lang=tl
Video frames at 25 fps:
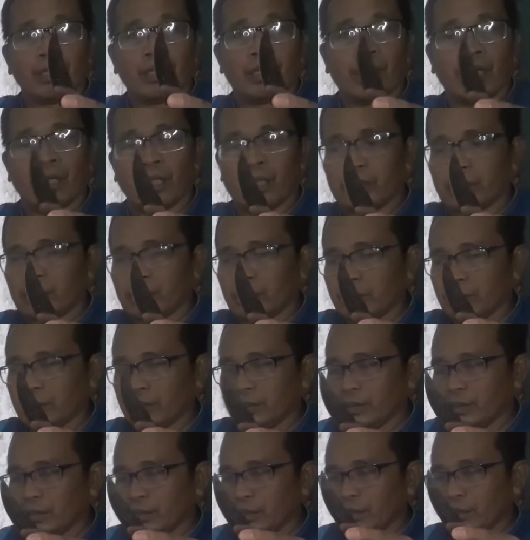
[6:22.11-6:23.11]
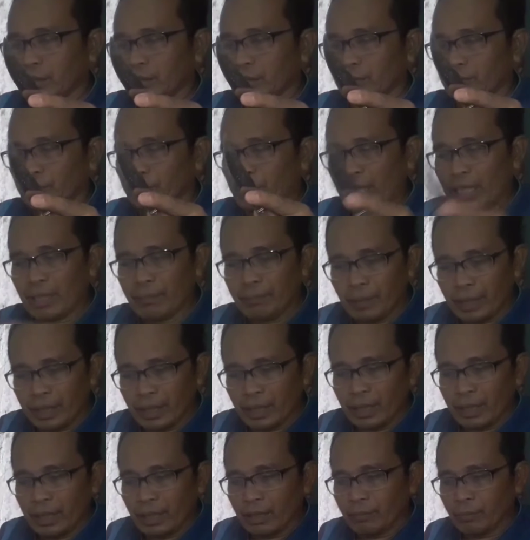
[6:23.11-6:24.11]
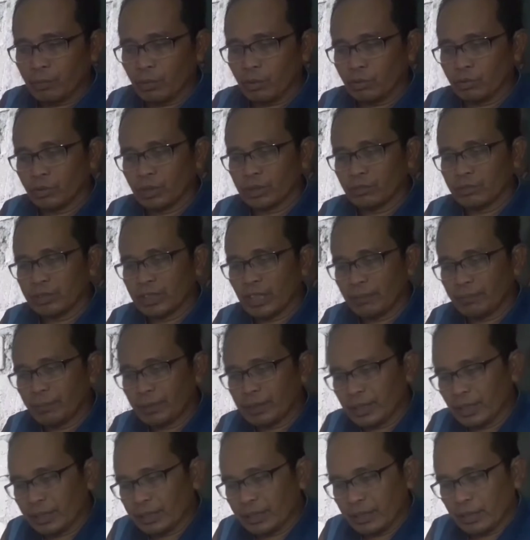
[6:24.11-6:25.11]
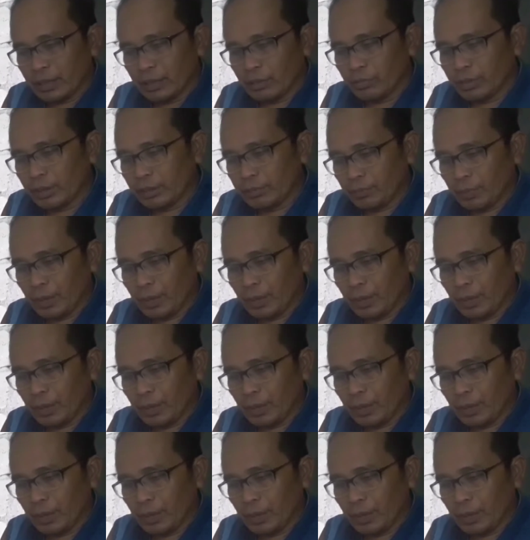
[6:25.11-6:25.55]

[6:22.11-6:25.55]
At para-paraan lang po kung anong dapat natin gawin.